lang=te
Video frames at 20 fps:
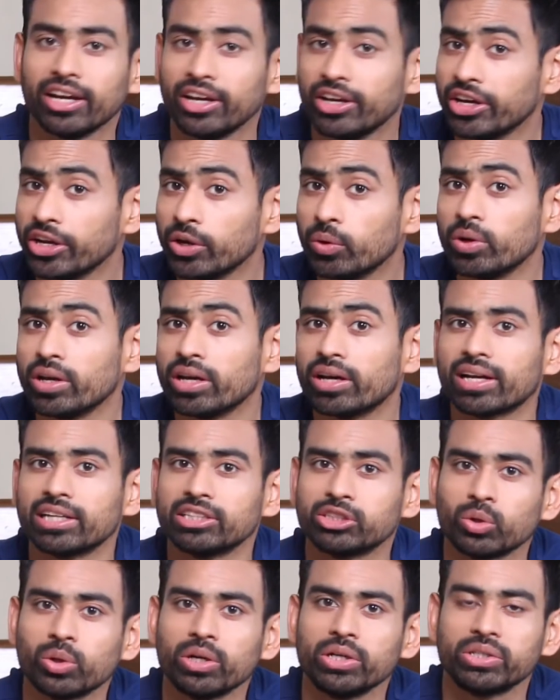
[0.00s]
న్యూ ఇయర్
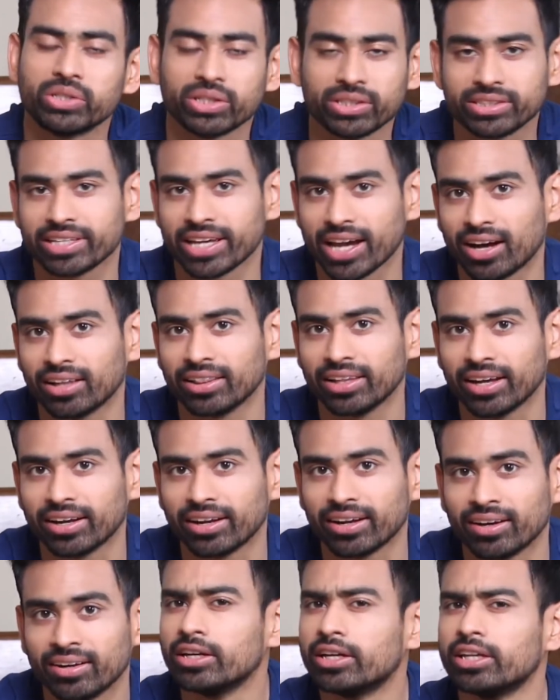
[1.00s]
రెజల్యూషన్స్ గుర్తున్నాయా
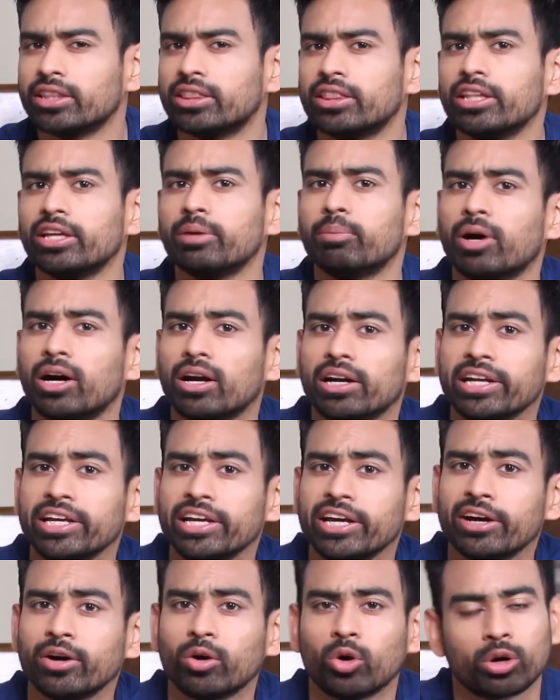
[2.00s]
ఎన్నిసార్లు
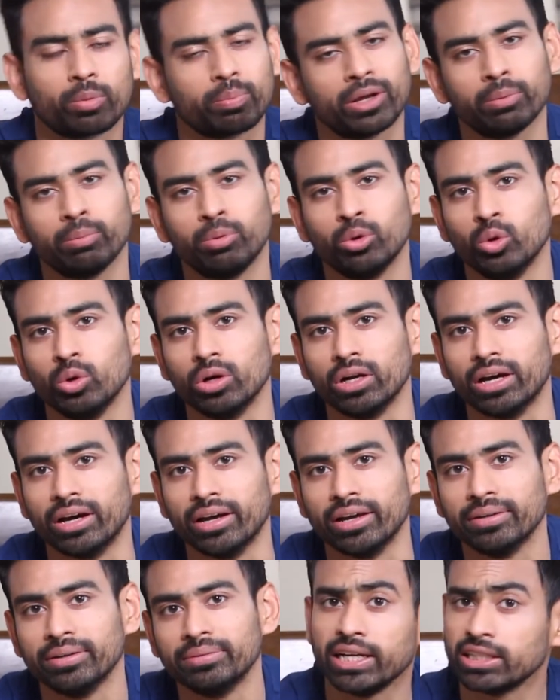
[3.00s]
తీసుకుని మర్చిపోయారో
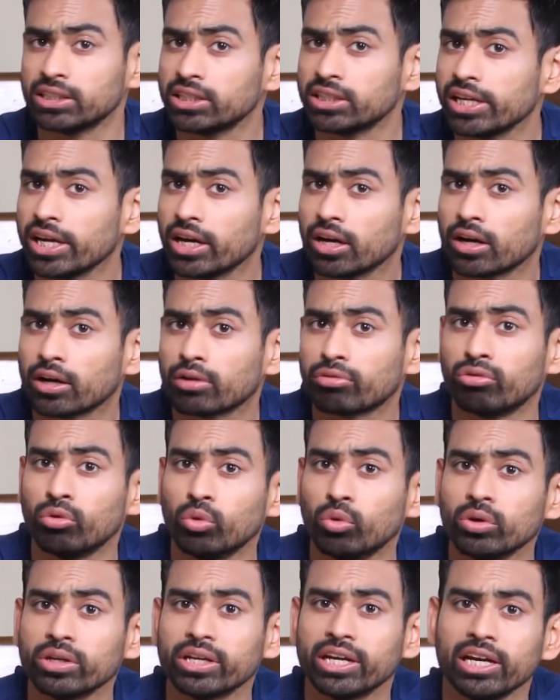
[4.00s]
మీరు ఫోన్ అనే
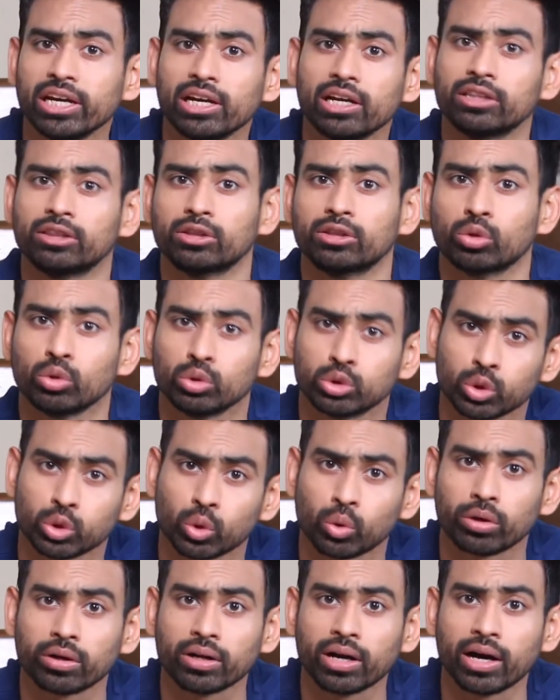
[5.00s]
వ్యసనాన్ని
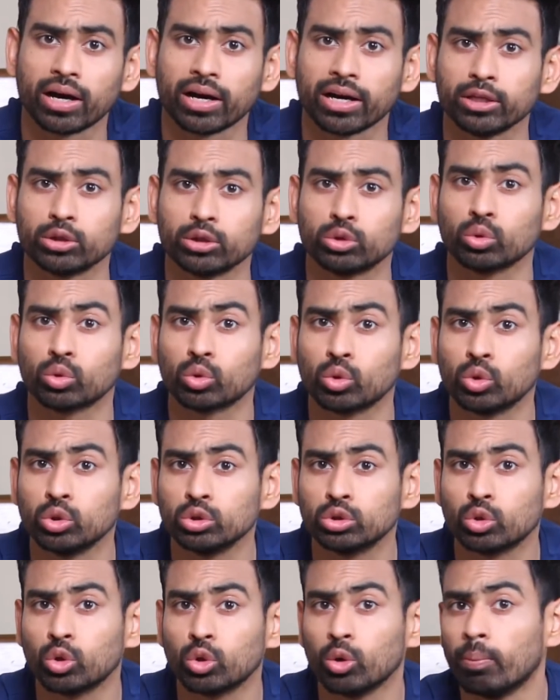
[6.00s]
విడిచిపెట్టాలంటే మీకు
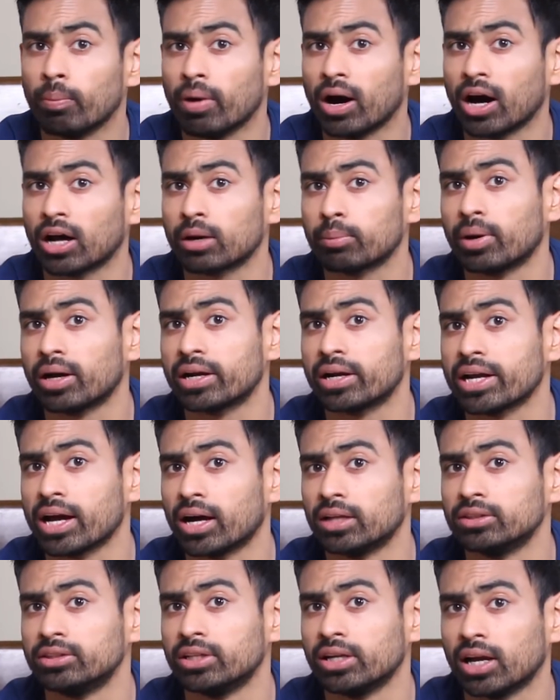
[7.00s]
మీరే
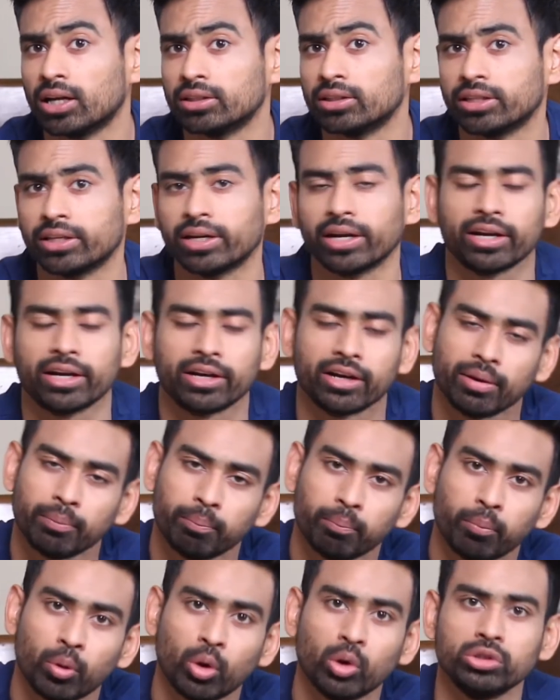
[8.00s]
అస్తమాను గుర్తు తెచ్చుకోవడం
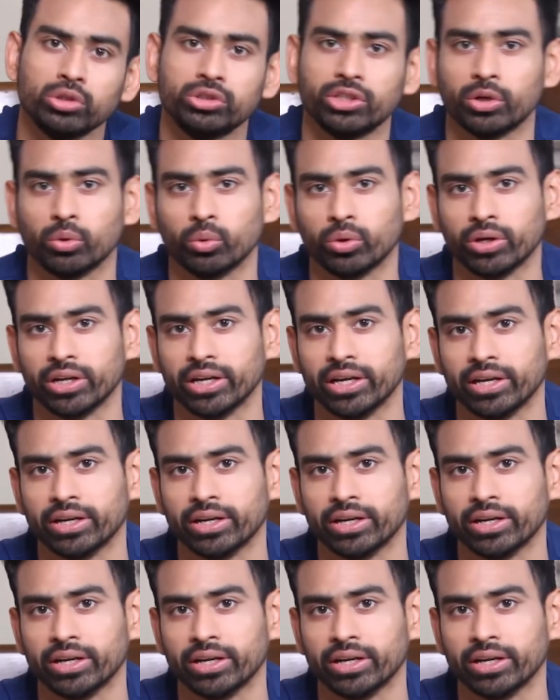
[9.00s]
చాలా ఇంపార్టెంట్